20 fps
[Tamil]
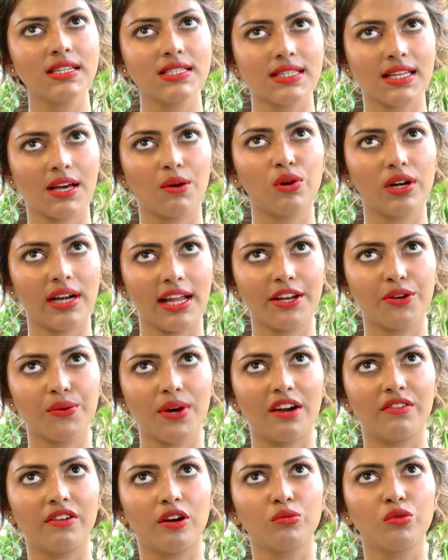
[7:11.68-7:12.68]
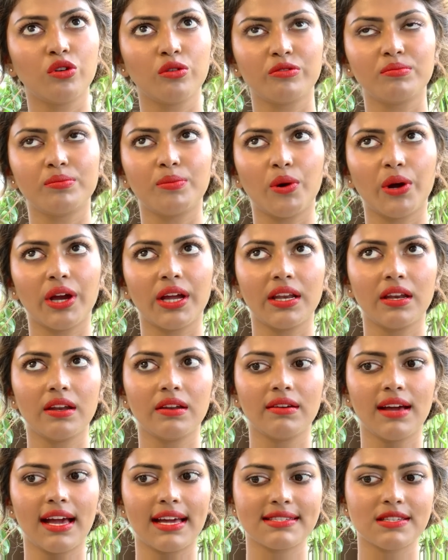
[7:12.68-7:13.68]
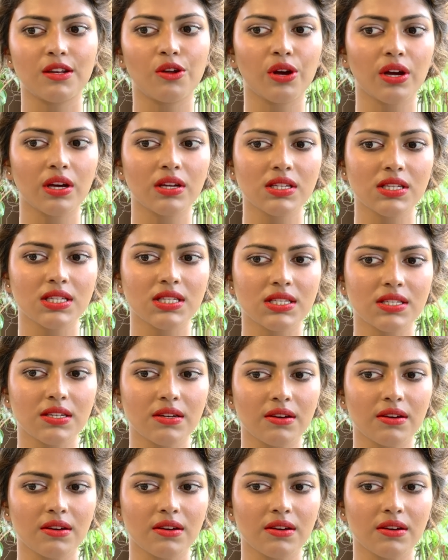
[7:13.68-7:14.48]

கெஸ் ஐ வுட் லைக் டு ஆட் ஒன் மோர் பாயிண்ட் அஸ் லாங் அஸ்